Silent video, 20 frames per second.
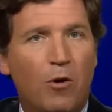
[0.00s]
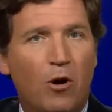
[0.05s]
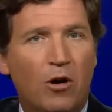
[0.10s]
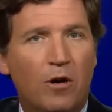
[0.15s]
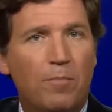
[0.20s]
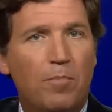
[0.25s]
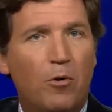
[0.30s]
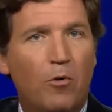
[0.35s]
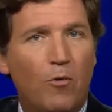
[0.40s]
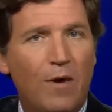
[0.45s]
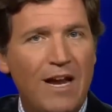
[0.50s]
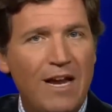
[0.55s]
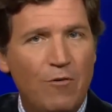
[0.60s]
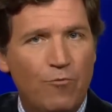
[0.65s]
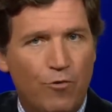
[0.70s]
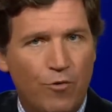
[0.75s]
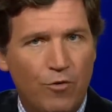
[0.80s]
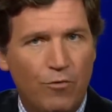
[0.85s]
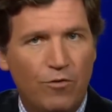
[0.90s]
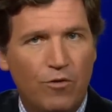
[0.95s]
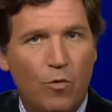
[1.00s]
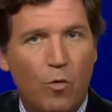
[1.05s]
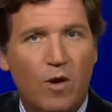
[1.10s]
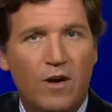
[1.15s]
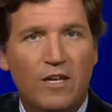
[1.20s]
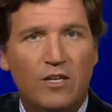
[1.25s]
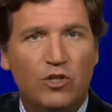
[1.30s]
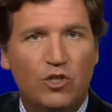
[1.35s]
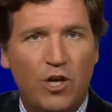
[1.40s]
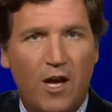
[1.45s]
парада в Хайленд-парке,
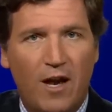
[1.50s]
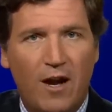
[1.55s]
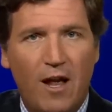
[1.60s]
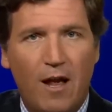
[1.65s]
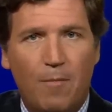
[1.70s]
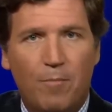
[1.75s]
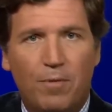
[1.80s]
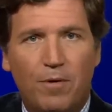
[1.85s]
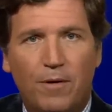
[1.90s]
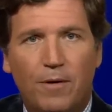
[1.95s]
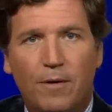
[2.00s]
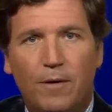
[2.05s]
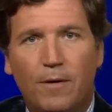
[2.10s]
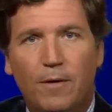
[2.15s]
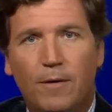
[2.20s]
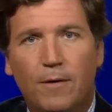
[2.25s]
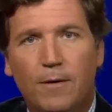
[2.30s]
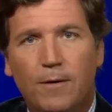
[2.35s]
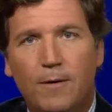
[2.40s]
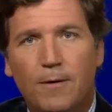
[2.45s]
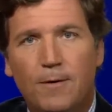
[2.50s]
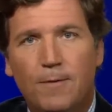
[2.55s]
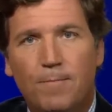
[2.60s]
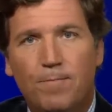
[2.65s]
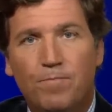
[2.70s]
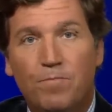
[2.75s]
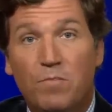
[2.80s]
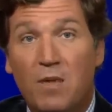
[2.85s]
тот самый, который он расстрелял.